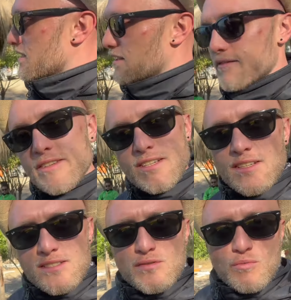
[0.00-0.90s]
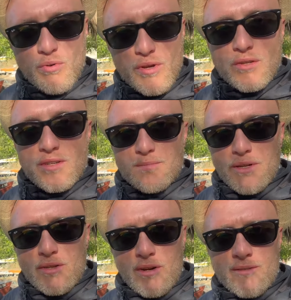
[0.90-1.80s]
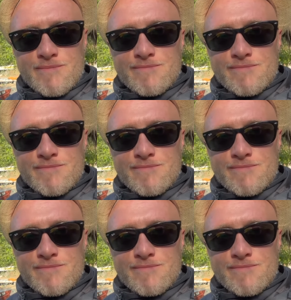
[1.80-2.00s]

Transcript: Denn wir sind nur Poquito Espanol.